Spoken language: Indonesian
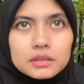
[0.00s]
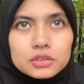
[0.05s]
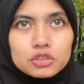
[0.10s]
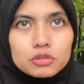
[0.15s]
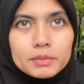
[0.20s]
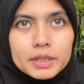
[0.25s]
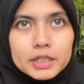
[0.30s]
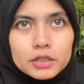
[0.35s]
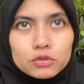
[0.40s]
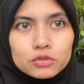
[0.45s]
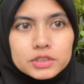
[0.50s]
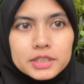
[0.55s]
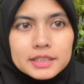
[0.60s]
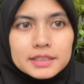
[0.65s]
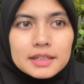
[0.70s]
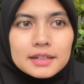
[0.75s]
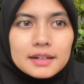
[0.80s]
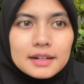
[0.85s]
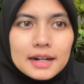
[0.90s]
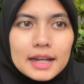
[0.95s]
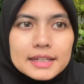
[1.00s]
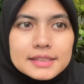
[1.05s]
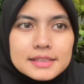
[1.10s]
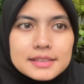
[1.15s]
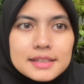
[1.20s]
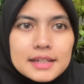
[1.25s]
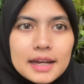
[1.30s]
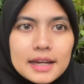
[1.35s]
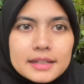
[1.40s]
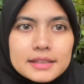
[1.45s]
Cuma ini hujannya deras
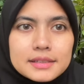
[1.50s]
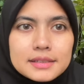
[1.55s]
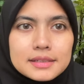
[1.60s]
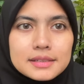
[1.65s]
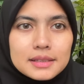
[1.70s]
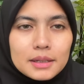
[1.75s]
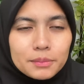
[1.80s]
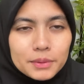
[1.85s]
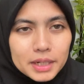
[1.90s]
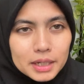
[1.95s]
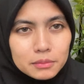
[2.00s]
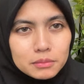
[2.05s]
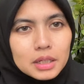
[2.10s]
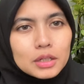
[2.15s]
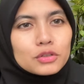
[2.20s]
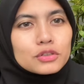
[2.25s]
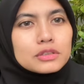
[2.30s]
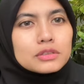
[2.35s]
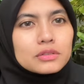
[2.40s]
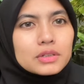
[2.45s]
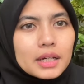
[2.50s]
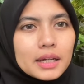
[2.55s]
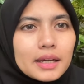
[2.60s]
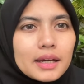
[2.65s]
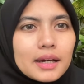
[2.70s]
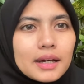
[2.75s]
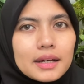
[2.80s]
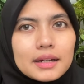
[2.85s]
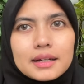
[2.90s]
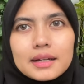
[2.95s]
guys. Tapi kan bagus juga
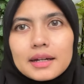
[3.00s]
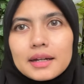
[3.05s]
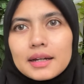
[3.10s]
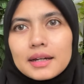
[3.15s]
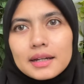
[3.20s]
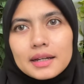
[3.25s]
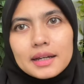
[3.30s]
ya ada